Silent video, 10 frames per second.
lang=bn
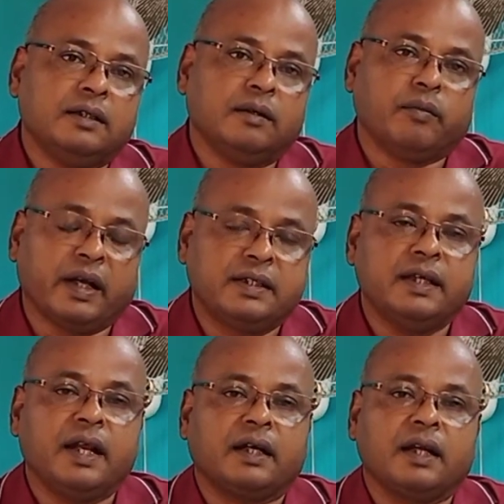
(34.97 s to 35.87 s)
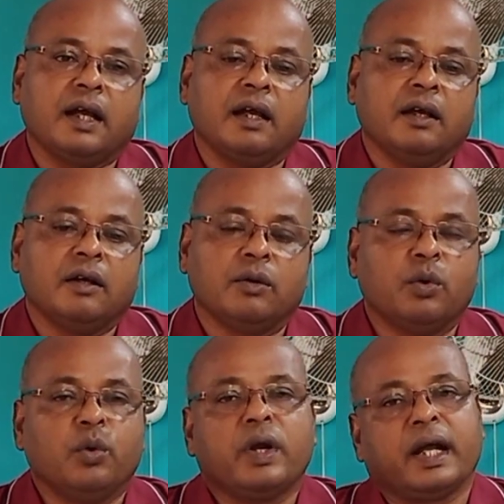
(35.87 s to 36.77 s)
যে মাছের একটা
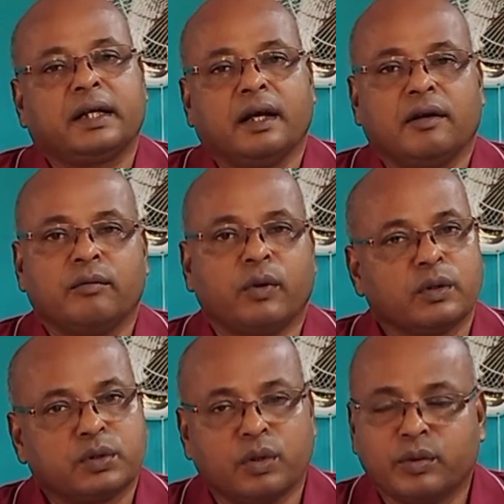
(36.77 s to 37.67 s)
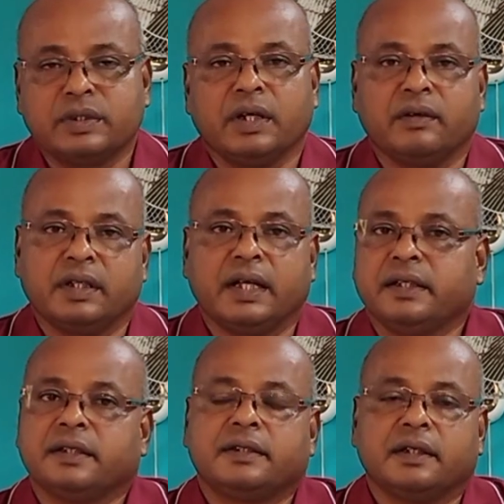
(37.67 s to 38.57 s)
রোগ একটা বড় সমস্যা হয়ে
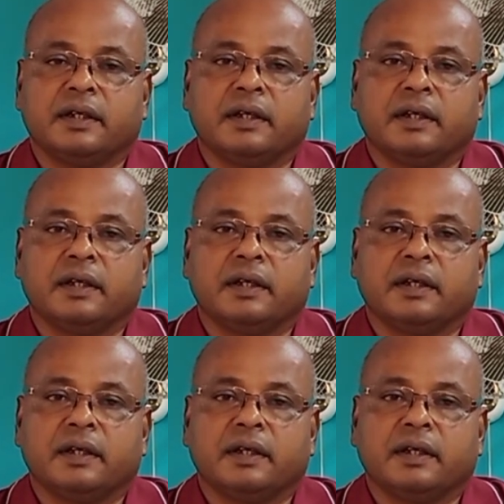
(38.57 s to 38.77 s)
দাঁড়িয়েছে